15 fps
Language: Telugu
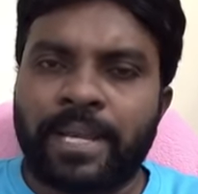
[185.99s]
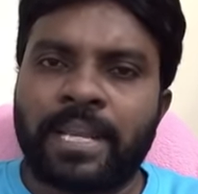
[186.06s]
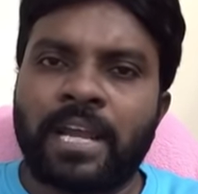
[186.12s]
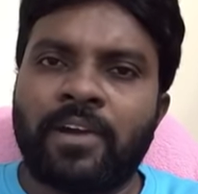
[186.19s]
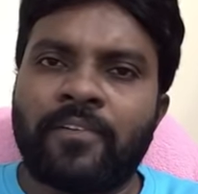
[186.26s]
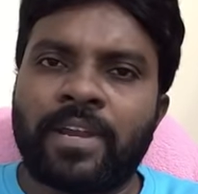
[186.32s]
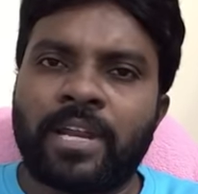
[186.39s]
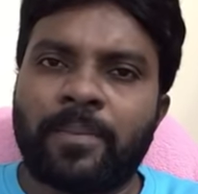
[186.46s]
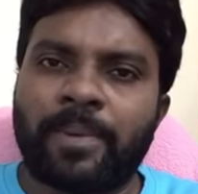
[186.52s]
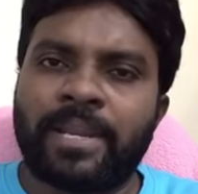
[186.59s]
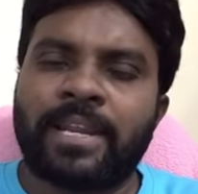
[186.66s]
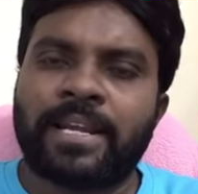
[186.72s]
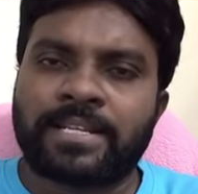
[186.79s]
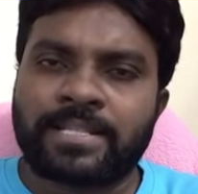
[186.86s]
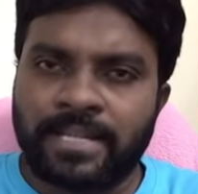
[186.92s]
పర్యావరణ
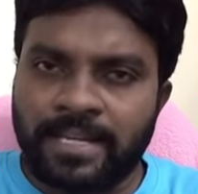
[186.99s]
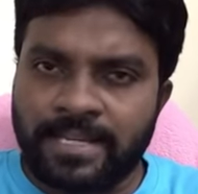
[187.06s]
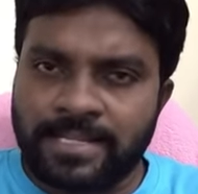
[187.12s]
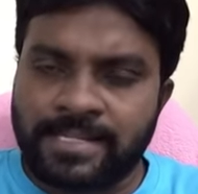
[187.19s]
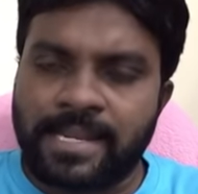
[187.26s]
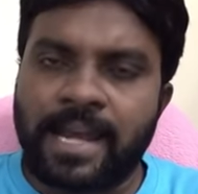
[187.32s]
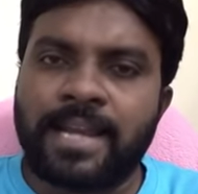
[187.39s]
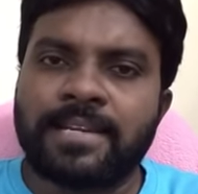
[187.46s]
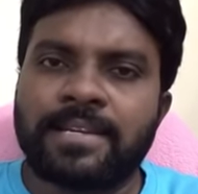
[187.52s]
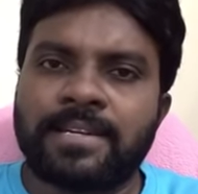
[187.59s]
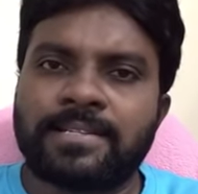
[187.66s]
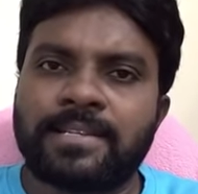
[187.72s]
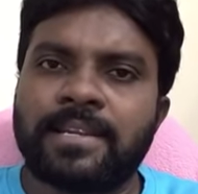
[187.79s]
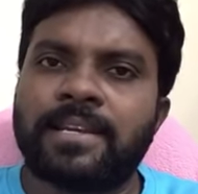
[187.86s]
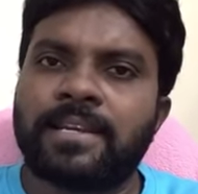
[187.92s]
పరిరక్షణ
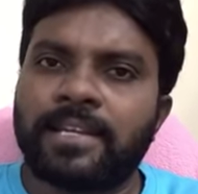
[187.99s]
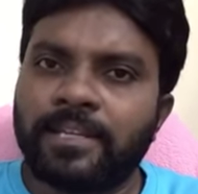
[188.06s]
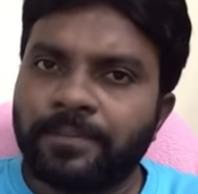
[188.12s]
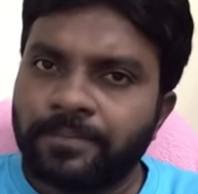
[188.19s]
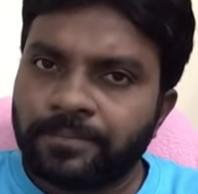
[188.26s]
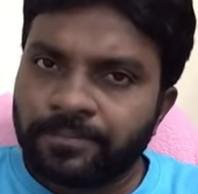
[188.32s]
స్టాండర్డ్స్ ఏంటి